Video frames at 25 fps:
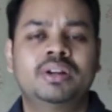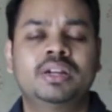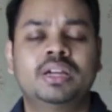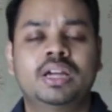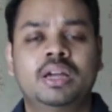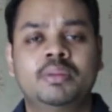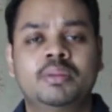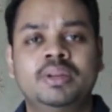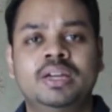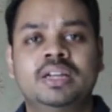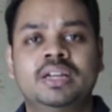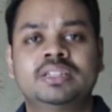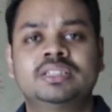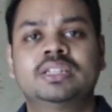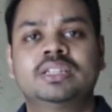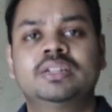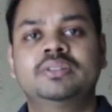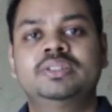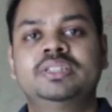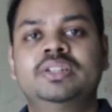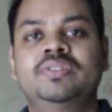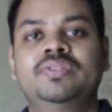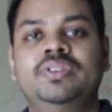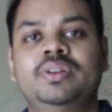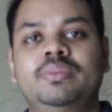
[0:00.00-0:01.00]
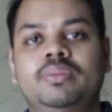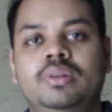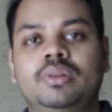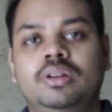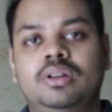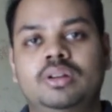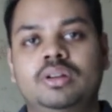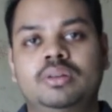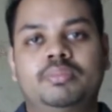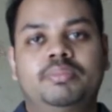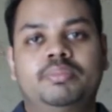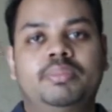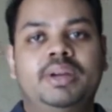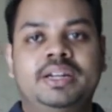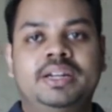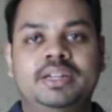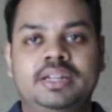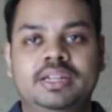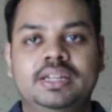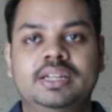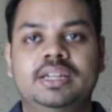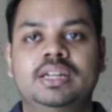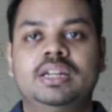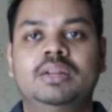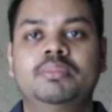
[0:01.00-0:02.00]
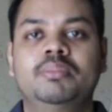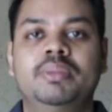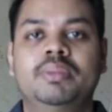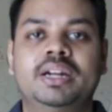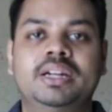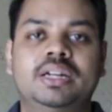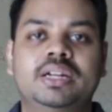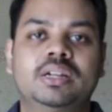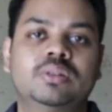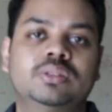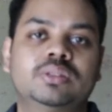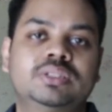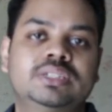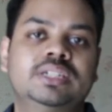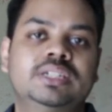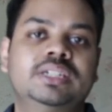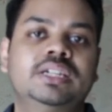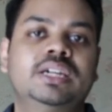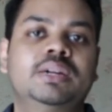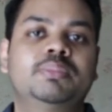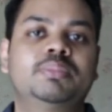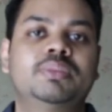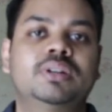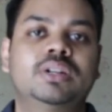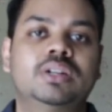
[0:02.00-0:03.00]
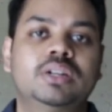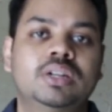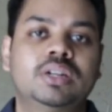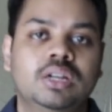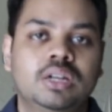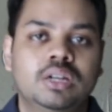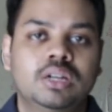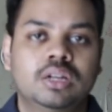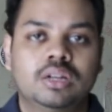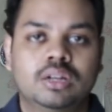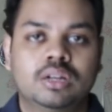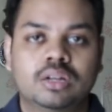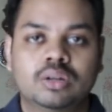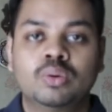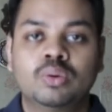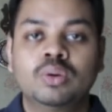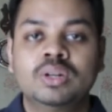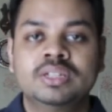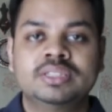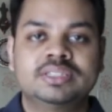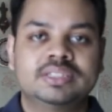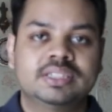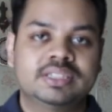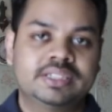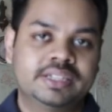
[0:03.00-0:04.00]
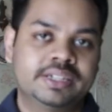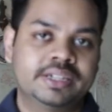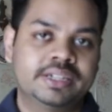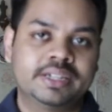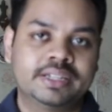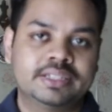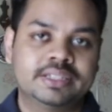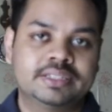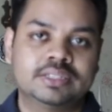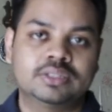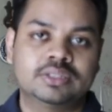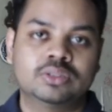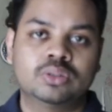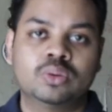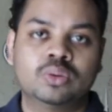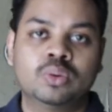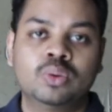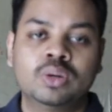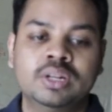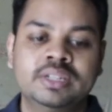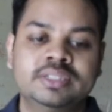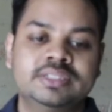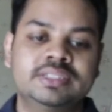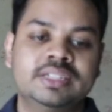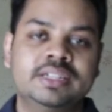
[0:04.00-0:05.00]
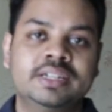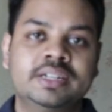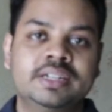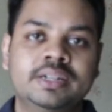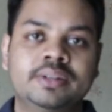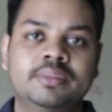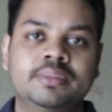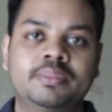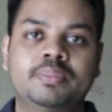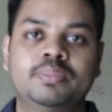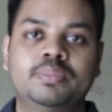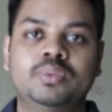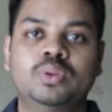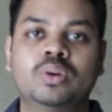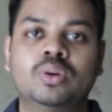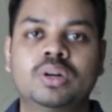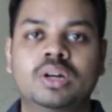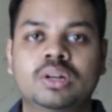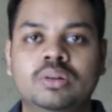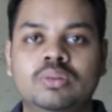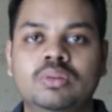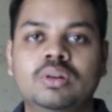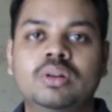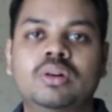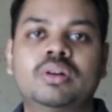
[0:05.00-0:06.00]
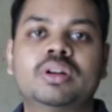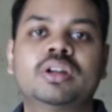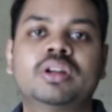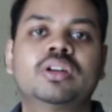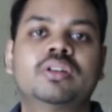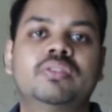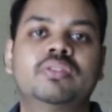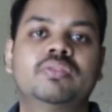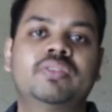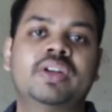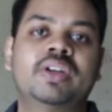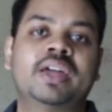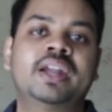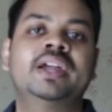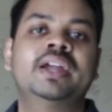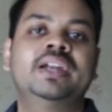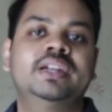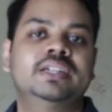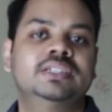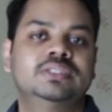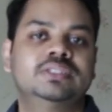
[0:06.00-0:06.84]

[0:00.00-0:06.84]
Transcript: আমি আজকে যে ব্যাটটা কিনলাম ব্যাটটা হচ্ছে গিয়ে আপনার গুলিস্তান থেকে কিনছি তো গুলিস্তানের দোকানগুলো অনেক ভ্যারাইটিস